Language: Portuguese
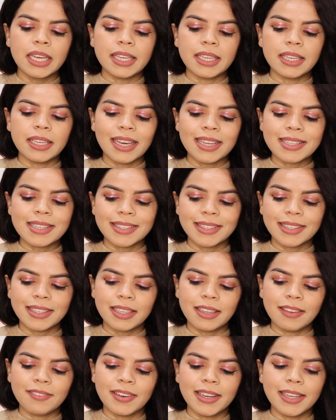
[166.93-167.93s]
E essa
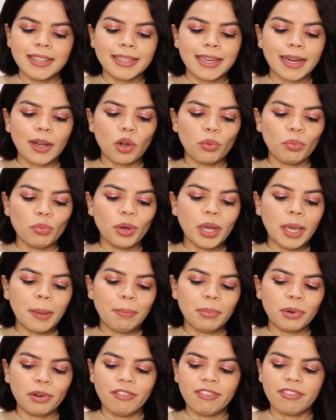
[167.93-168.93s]
aqui vai entrar como
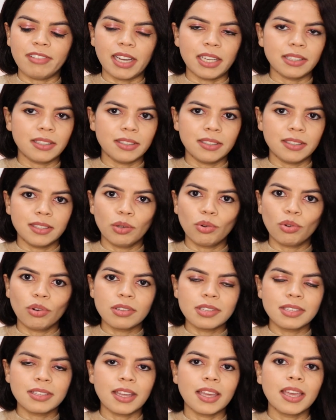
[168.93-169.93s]
reprovada, não
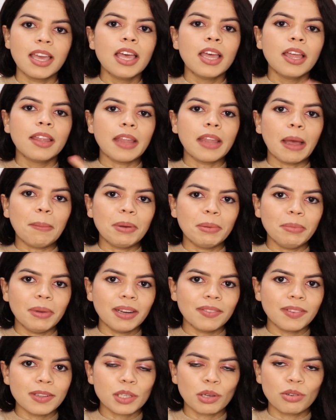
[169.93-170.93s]
gostei. Na
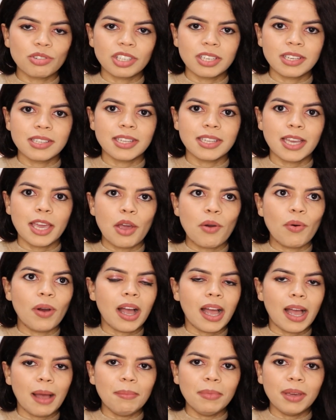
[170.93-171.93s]
primeira vez que eu utilizei
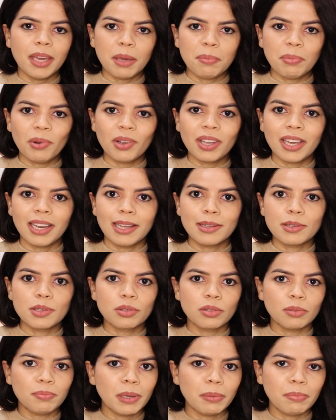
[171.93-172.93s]
eu amei, porque ela é
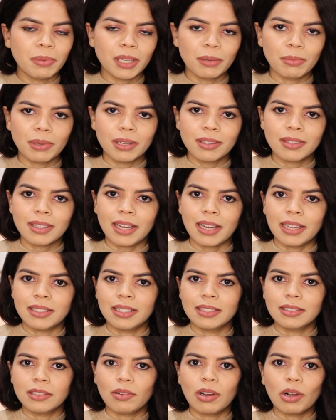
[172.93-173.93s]
super
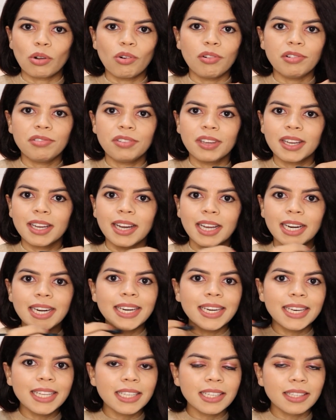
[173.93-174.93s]
pigmentada, então a cor fica
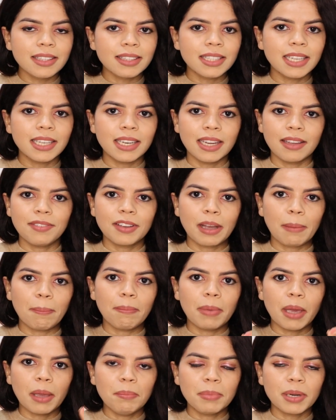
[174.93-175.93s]
linda, né? Fica
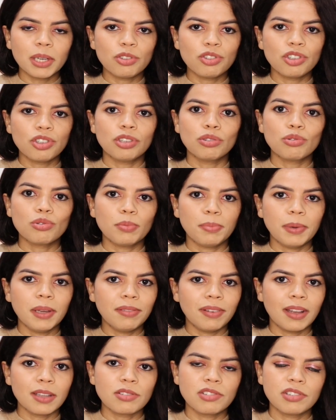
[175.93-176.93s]
bem pretinho,
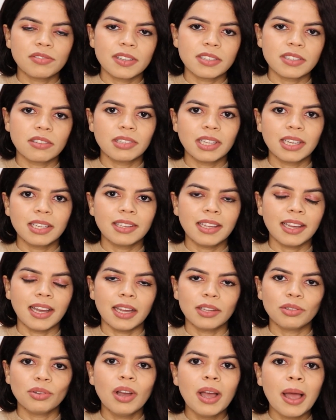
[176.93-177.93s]
super fácil de fazer
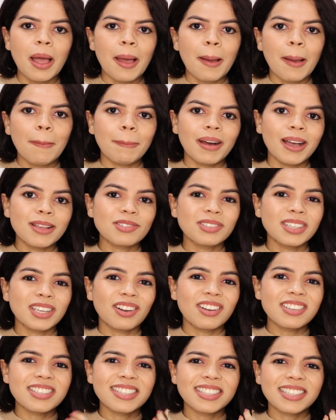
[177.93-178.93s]
delineado, mas o
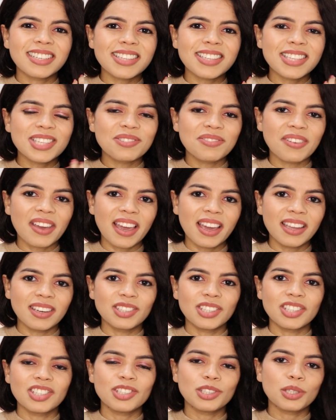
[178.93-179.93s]
negócio
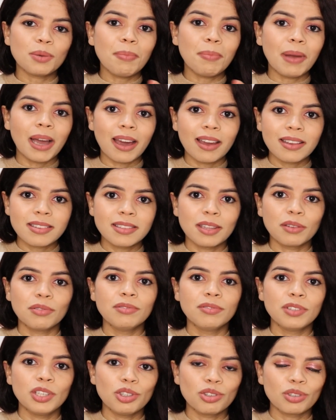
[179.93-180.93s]
transfere, gente, demais. Tem
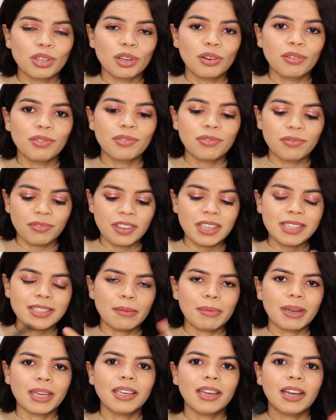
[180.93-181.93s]
um vídeo que eu fiz
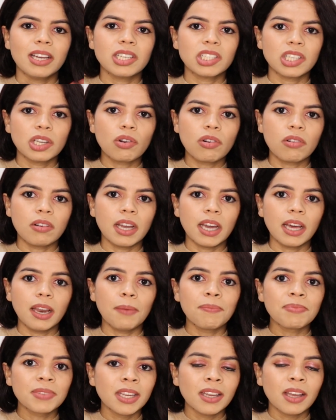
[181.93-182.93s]
a maquiagem com
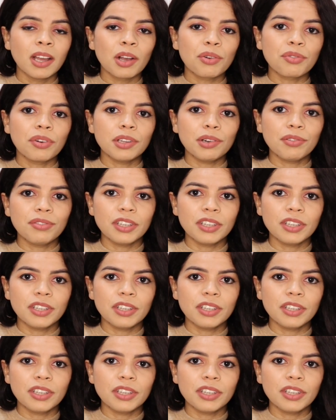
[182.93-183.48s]
ela quando eu